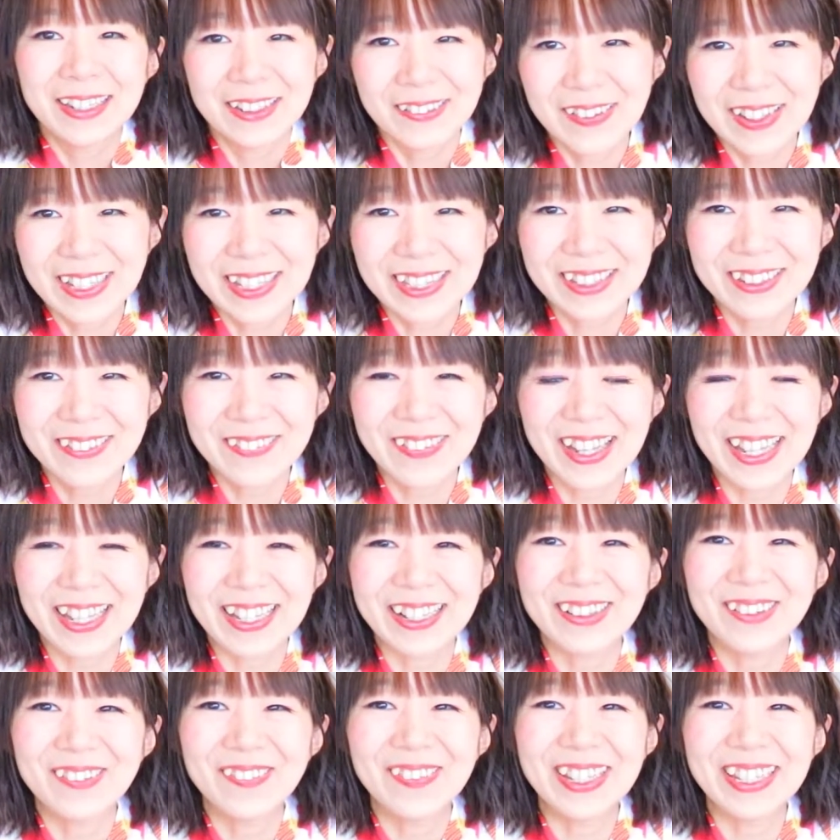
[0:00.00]
詳しく
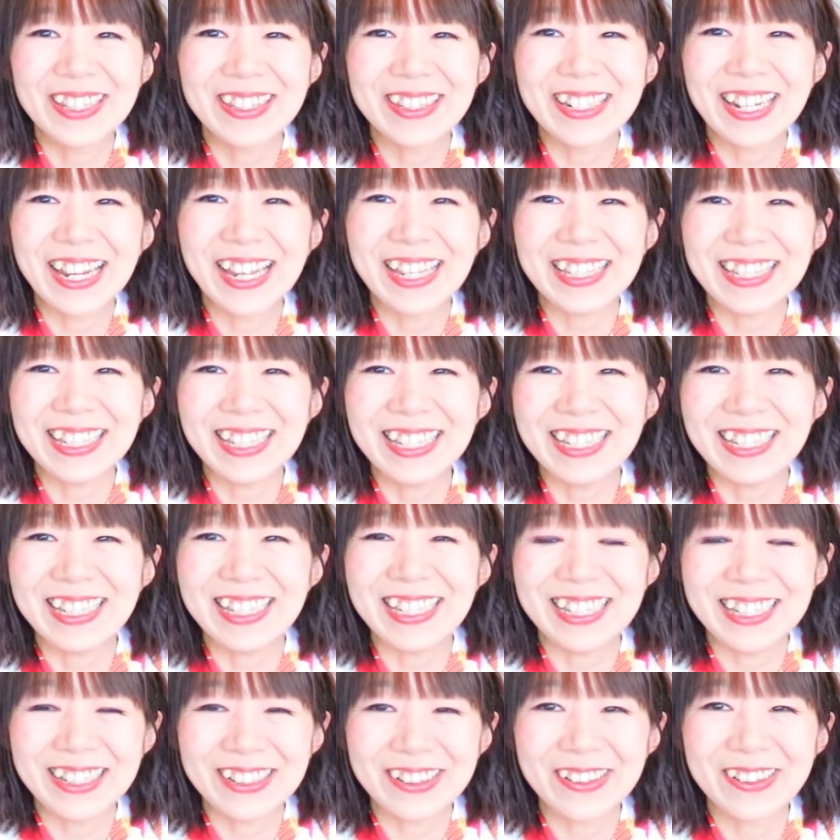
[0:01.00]
はコメント欄に
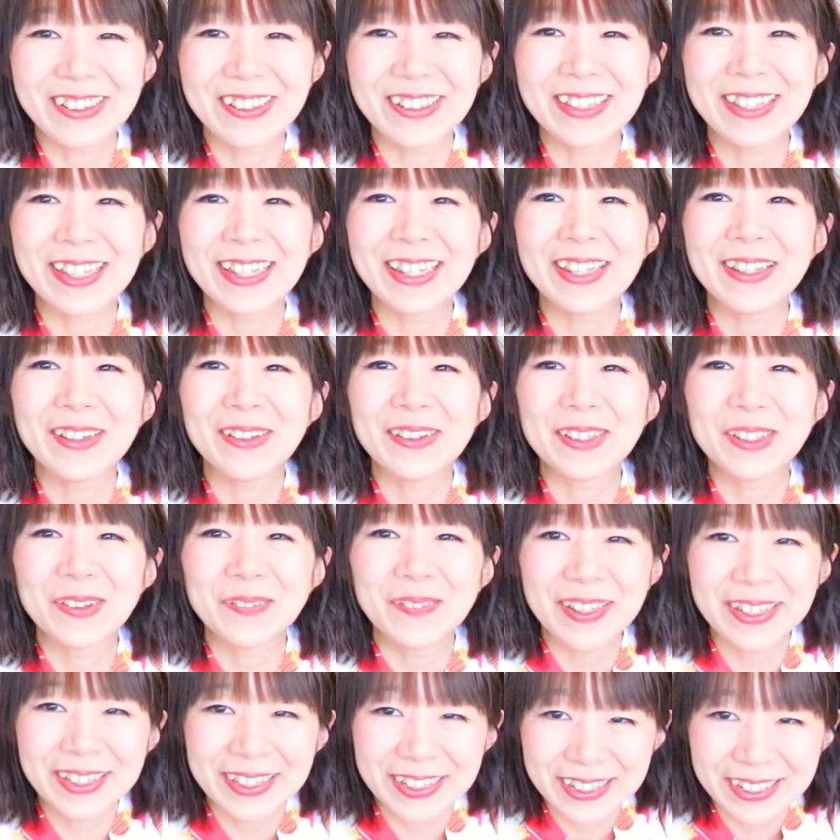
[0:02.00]
リンクを載せておき
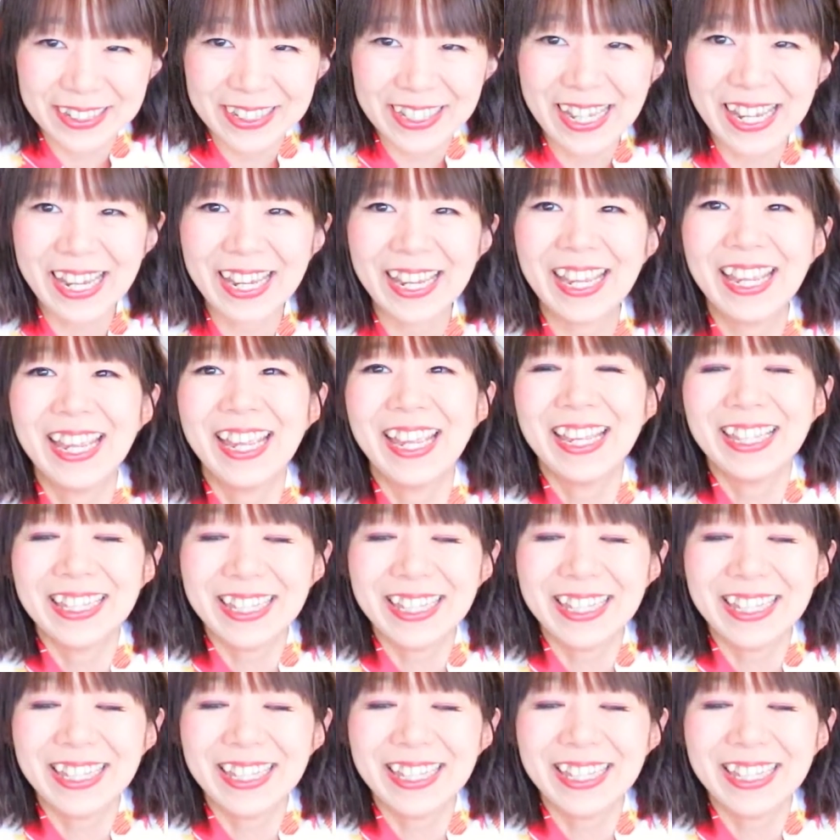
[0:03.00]
ますので